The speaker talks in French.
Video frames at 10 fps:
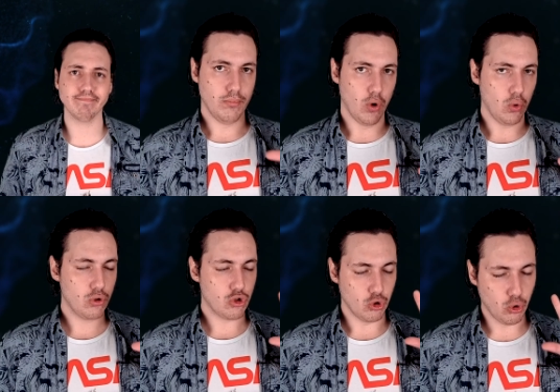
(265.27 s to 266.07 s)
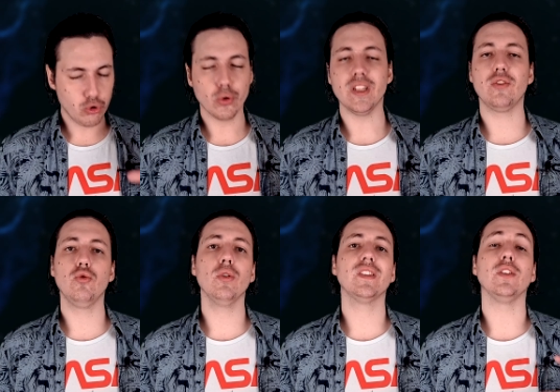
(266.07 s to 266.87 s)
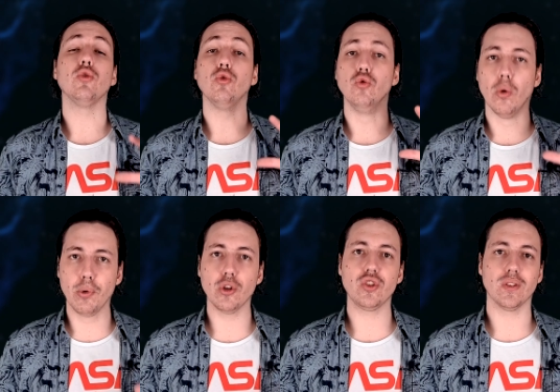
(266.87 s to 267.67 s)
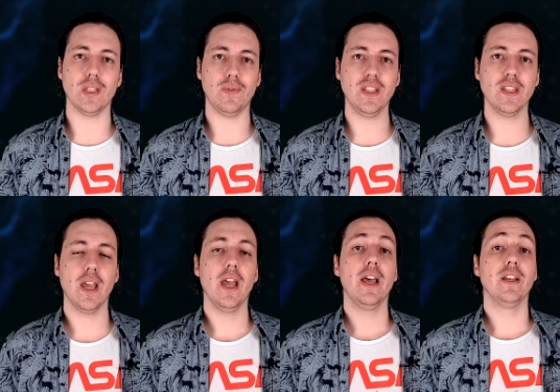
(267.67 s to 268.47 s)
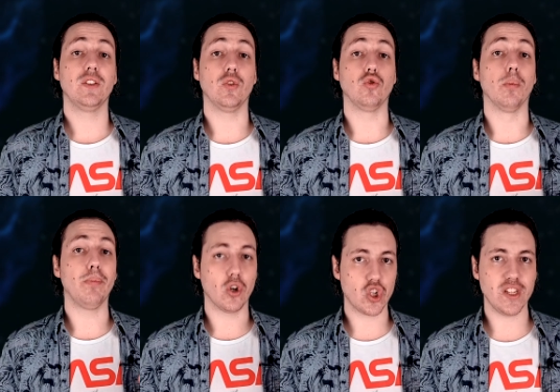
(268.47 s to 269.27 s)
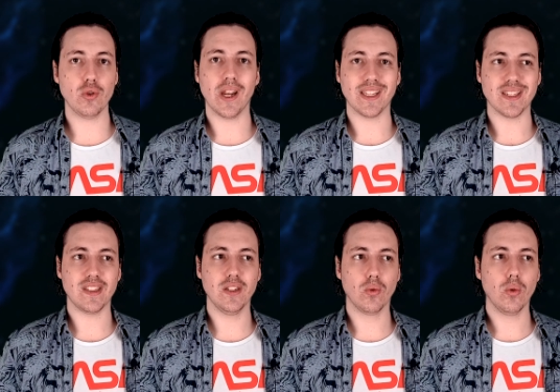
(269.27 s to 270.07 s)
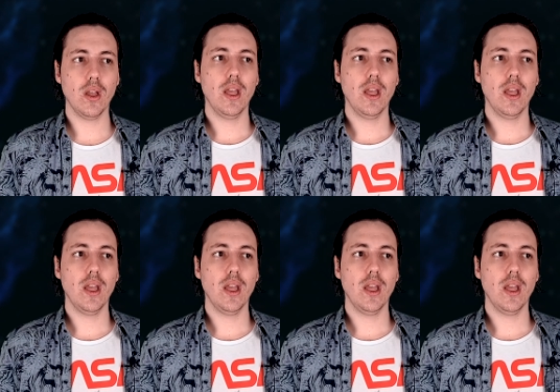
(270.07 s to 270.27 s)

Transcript: Bon, ce dont on est sûr, c'est que de nombreux scientifiques se sont penchés sur la question